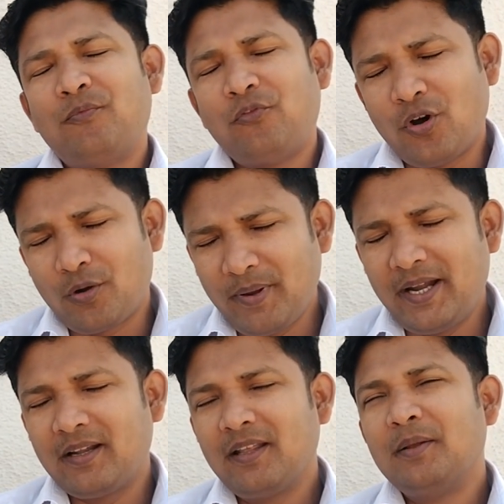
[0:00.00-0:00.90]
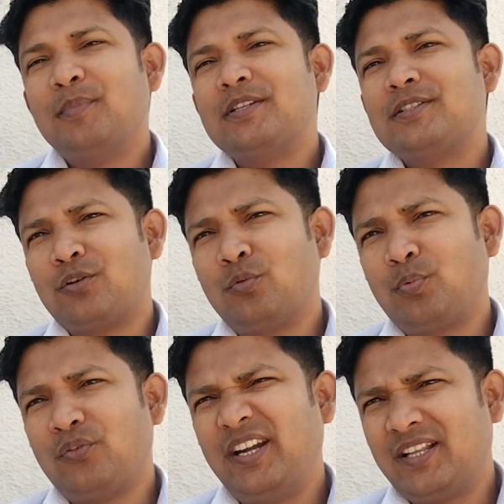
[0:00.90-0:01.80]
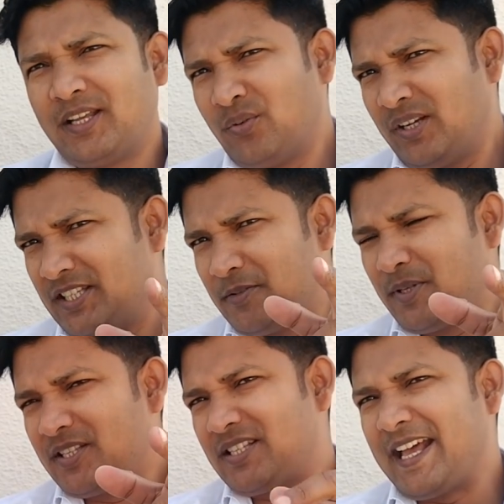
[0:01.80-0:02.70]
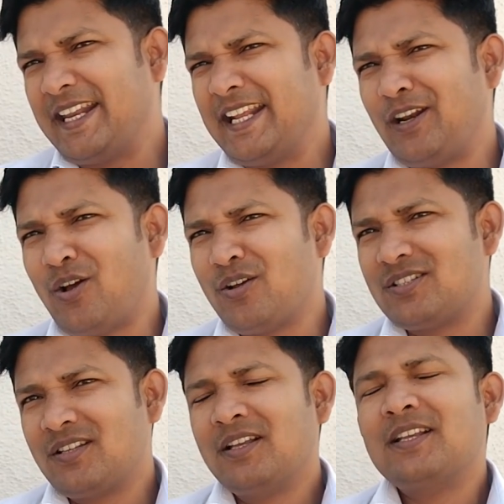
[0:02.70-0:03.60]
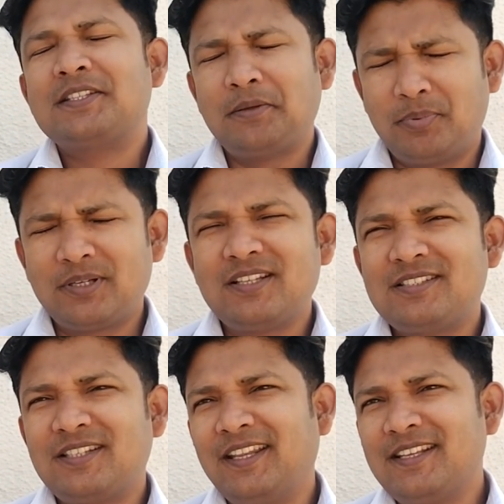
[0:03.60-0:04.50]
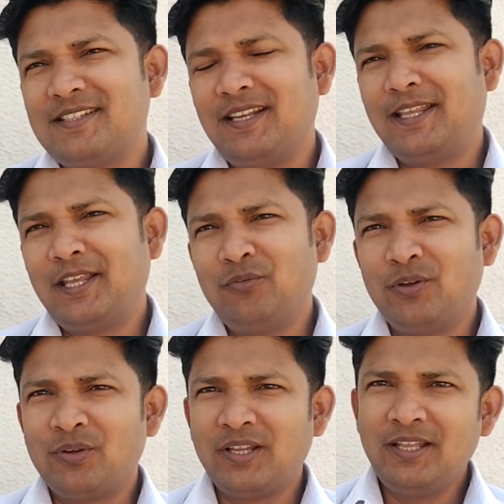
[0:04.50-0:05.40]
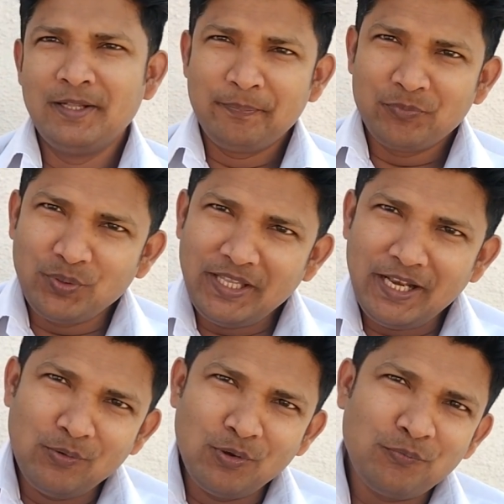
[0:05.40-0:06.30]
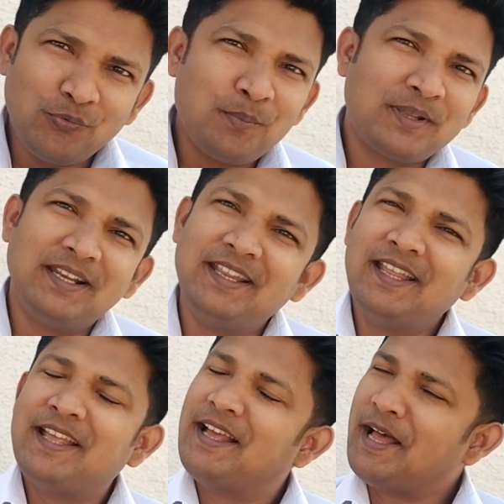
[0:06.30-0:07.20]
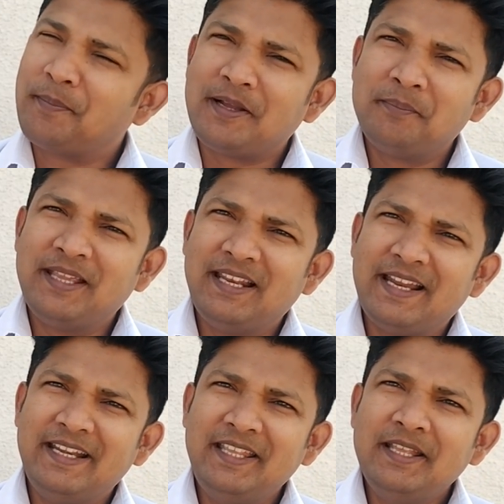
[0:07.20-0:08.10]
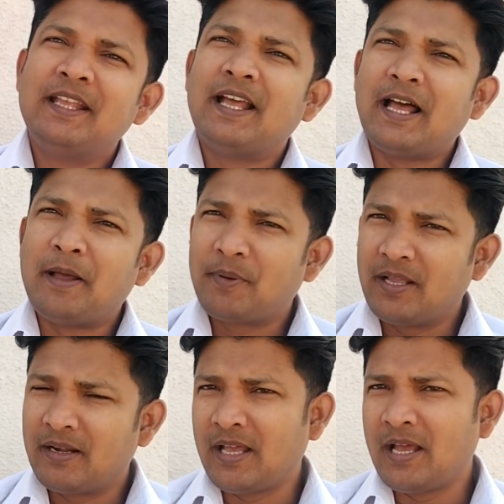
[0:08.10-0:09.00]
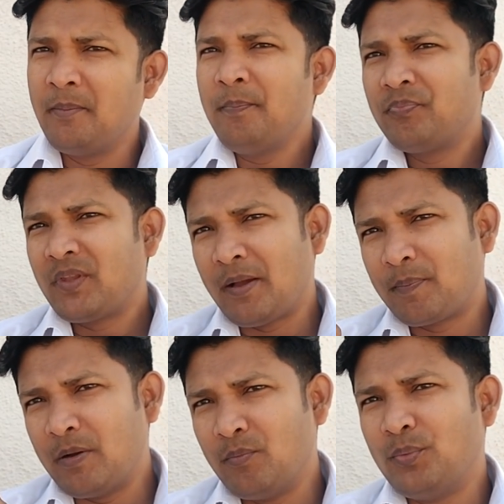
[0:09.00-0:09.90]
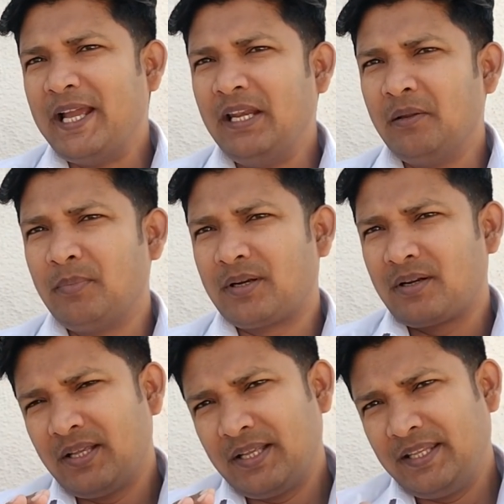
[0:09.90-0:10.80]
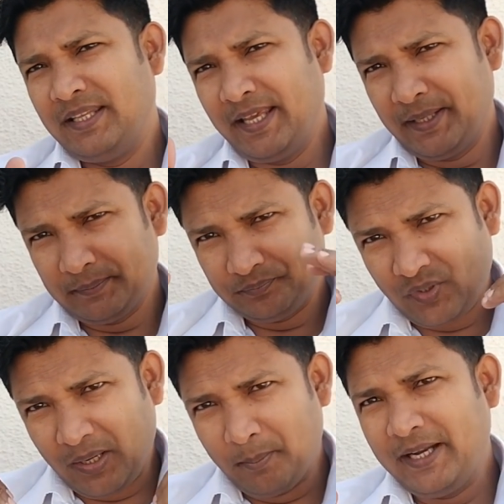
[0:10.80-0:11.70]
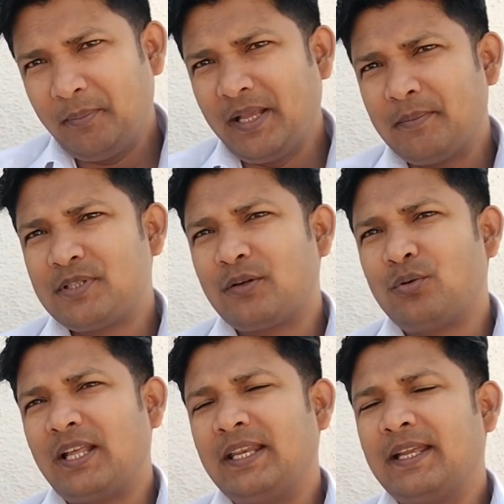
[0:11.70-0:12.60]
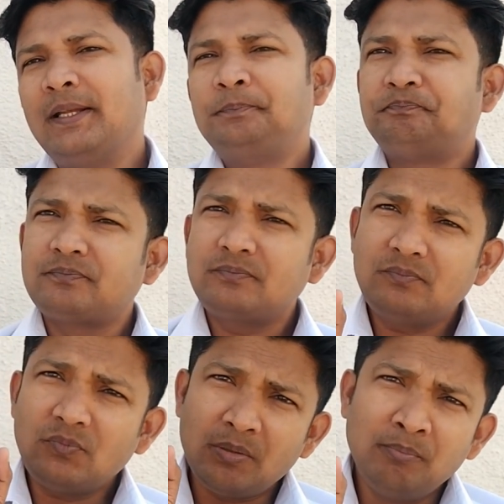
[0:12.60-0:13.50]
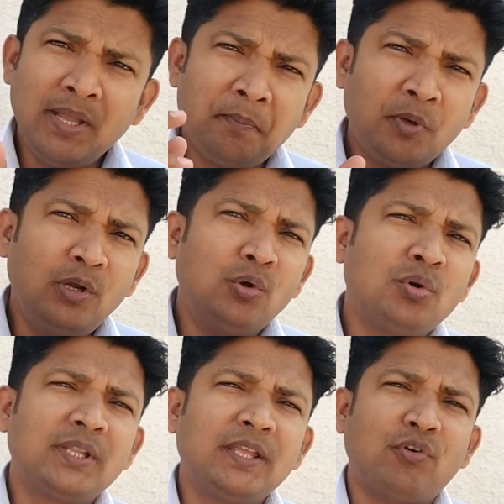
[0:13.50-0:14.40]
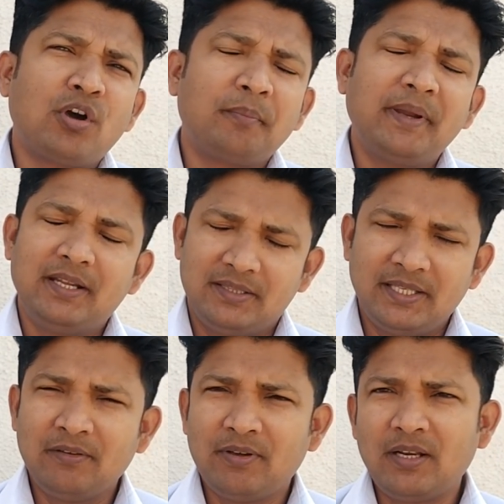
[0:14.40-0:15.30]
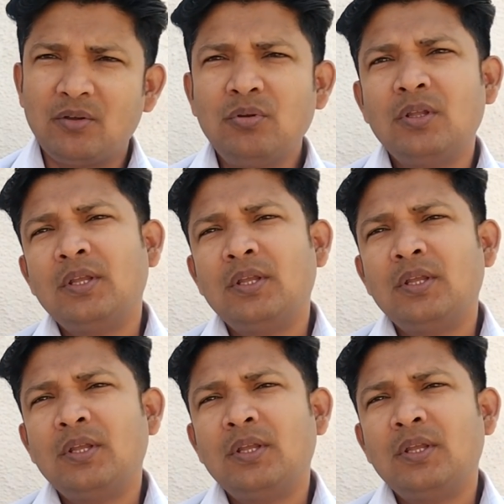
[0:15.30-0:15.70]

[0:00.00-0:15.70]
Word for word: फॉर्मेट मैं ज़रूर प्रोवाइड करूँगा जिसमें सारे क्लॉज ज़बरदस्त तरीके से लिखे हुए होंगे तो ये लोन फॉर्म के लिए आपका मेल आईडी आपका नाम आपका मोबाइल नंबर ये कमेंट में आप ज़रूर डालिएगा मैं आपको लोन के फॉर्मेट देने वाला हूँ